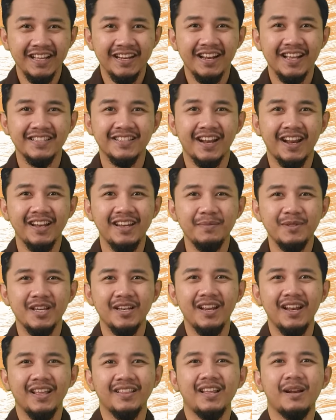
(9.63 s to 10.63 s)
Nasrani
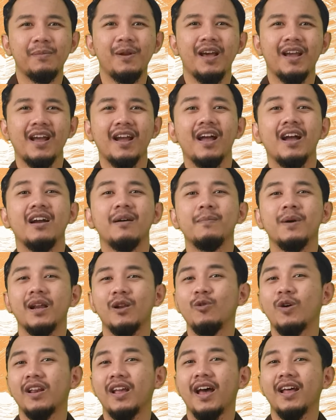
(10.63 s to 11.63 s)
menjadi latar belakang agama
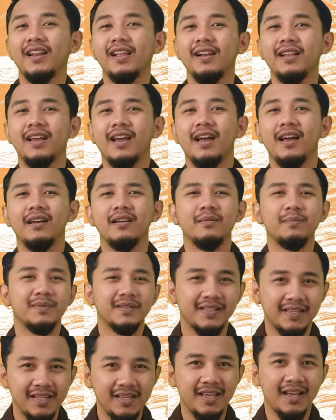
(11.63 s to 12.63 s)
keluarga Anelka.
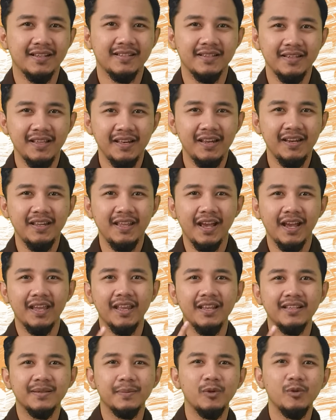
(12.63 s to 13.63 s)
Ia sendiri
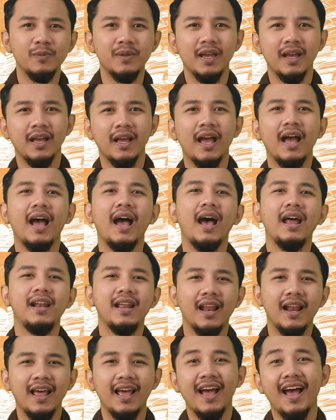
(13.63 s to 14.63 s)
diyakini sebelumnya
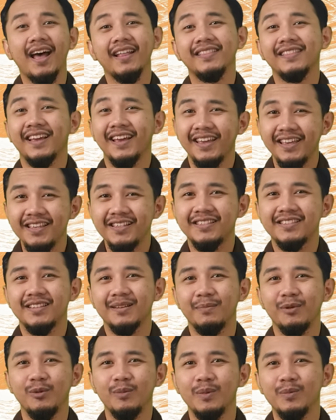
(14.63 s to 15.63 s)
adalah ateis
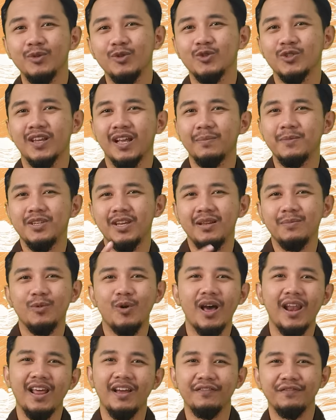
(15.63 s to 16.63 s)
sebelum memutuskan menjadi
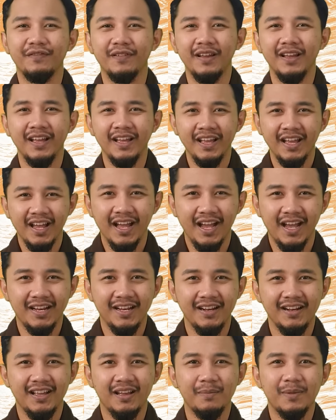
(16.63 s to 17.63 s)
mualaf.
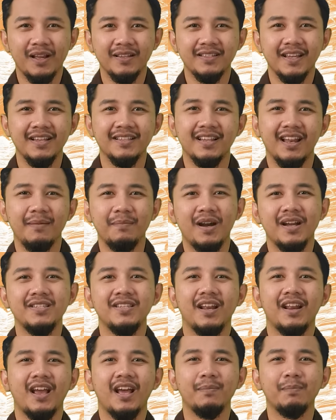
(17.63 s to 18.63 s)
Anelka merasa Islam
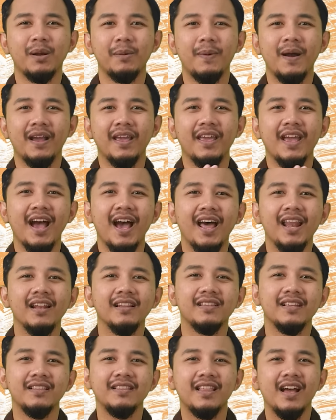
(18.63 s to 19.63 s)
mengajarkan berbagai
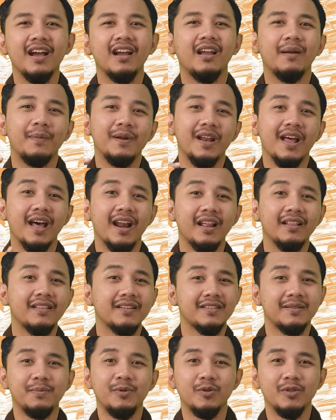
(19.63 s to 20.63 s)
hal tentang kebenaran
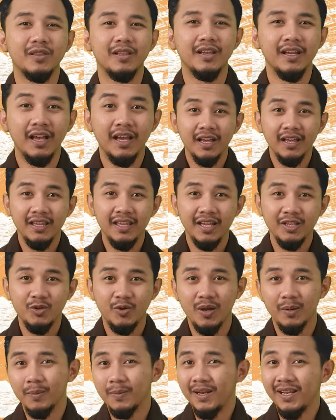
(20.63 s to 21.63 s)
tersebut. Ia
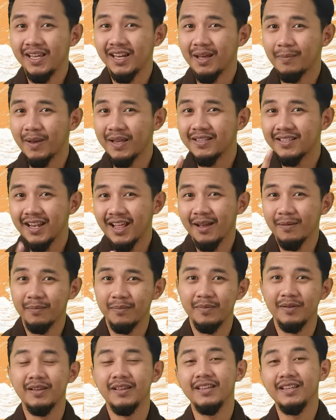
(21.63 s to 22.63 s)
juga memiliki nama
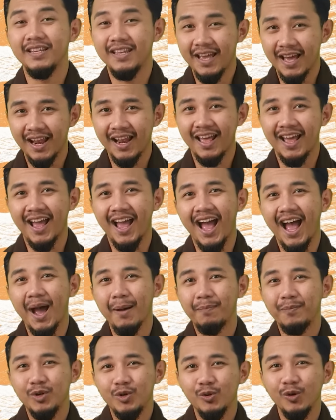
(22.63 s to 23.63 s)
Islam, ialah
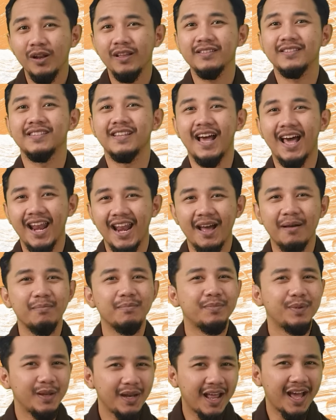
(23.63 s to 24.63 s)
Abdul
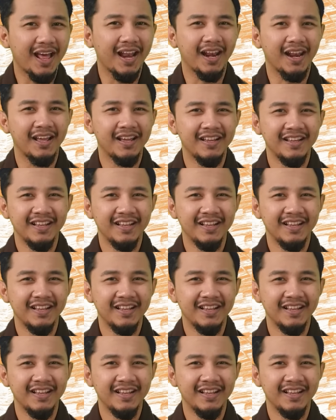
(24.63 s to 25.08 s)
Salam Bilal.